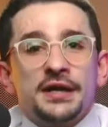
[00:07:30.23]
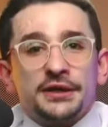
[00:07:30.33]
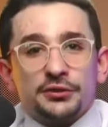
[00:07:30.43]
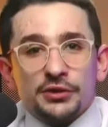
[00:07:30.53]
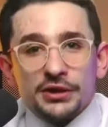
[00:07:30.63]

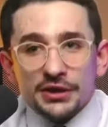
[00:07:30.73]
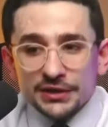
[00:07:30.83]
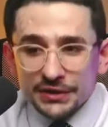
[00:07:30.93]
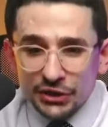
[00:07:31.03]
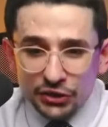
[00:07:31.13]

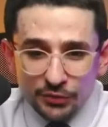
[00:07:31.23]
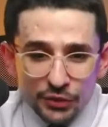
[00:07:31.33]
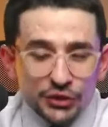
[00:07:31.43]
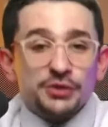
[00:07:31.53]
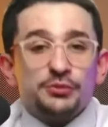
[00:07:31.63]
которые, значит,
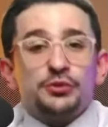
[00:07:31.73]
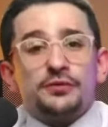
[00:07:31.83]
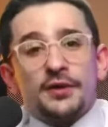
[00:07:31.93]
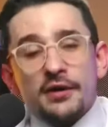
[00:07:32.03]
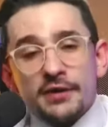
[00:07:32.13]
больше не
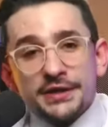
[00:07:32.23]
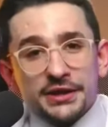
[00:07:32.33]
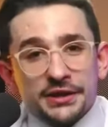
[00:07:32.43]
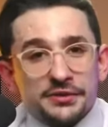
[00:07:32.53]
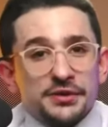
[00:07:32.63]
будут воровать,
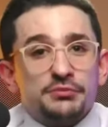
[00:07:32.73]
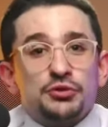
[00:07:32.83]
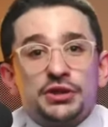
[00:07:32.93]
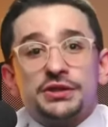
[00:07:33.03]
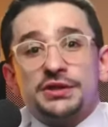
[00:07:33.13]
а которые
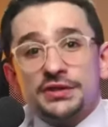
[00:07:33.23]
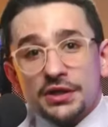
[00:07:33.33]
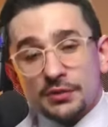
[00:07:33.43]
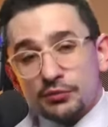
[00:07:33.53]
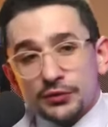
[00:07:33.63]
бюджетные
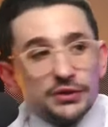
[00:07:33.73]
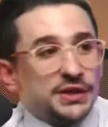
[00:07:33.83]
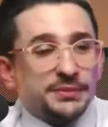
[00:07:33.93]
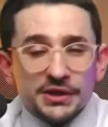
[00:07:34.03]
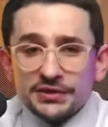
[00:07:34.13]
деньги пустят
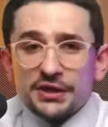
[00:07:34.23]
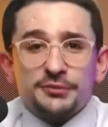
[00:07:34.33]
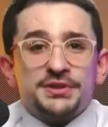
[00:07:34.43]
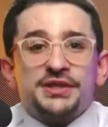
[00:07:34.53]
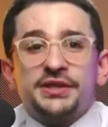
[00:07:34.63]
там, я не знаю,
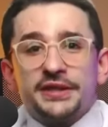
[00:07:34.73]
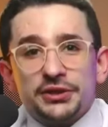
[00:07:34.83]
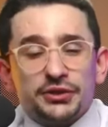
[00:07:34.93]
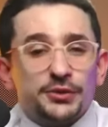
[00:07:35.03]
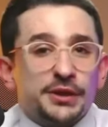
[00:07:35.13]
на
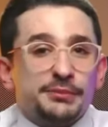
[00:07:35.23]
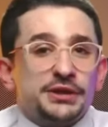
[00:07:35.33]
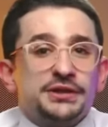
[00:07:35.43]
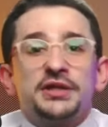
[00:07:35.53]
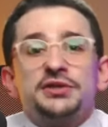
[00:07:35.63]
психологическую
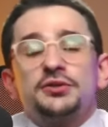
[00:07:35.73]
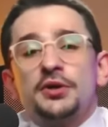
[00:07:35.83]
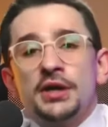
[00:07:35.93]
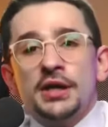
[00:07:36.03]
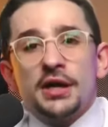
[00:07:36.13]

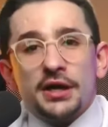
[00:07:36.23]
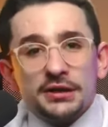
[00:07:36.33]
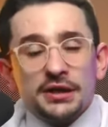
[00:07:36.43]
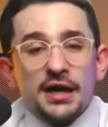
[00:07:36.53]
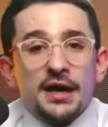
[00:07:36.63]
реабилитацию
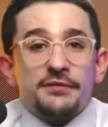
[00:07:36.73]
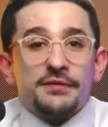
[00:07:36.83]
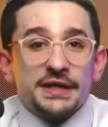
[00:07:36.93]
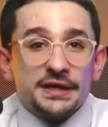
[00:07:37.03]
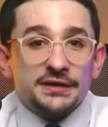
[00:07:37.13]
э, для
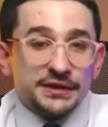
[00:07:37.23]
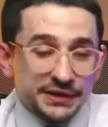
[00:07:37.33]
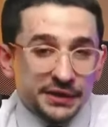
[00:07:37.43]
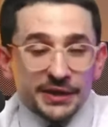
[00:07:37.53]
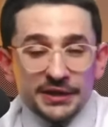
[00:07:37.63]
военных,
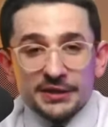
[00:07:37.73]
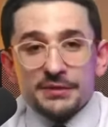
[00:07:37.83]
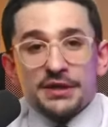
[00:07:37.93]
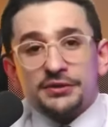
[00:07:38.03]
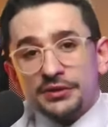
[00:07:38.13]
тех, по крайней
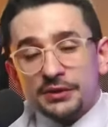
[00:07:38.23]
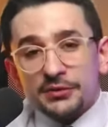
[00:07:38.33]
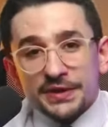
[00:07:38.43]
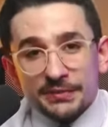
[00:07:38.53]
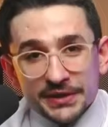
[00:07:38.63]
мере, кто не
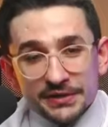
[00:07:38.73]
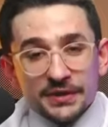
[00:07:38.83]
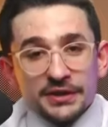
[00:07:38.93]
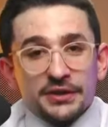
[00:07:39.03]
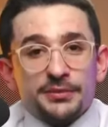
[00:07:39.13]
был замазан
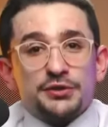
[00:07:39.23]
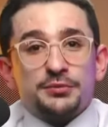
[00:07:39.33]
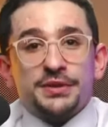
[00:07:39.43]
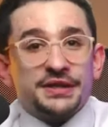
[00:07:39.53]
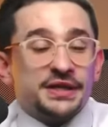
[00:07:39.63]
в военных
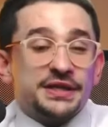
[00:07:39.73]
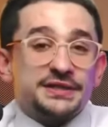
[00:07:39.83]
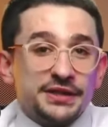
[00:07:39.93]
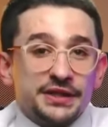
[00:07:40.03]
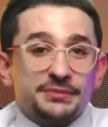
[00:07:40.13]
преступлениях,
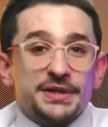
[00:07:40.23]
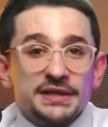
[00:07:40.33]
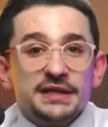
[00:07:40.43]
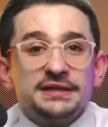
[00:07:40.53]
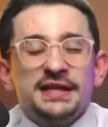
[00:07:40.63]
остальных
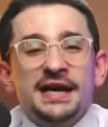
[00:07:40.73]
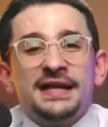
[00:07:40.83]
посадят,